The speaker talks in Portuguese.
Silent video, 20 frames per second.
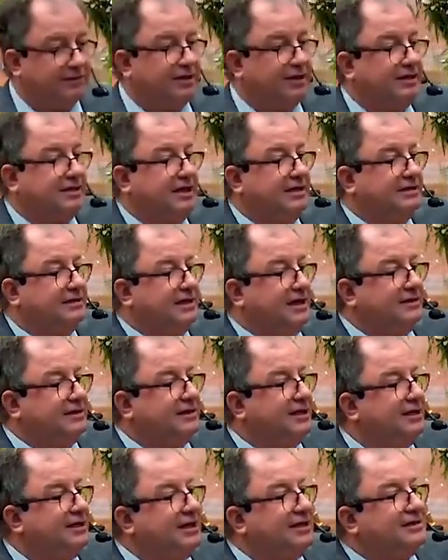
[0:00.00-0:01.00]
36 e
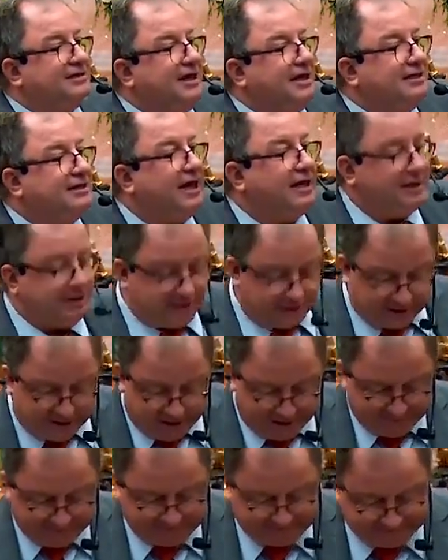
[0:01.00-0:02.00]
37. O que é que diz
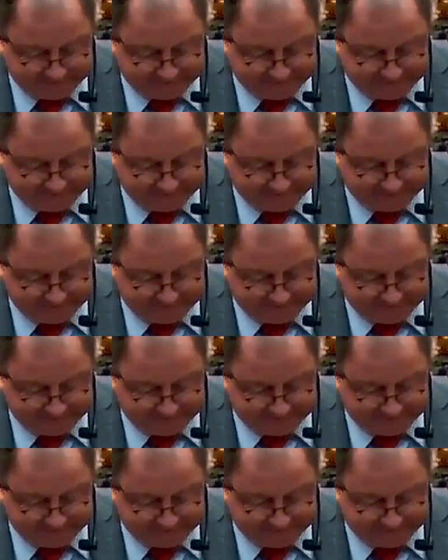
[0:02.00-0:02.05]
aí?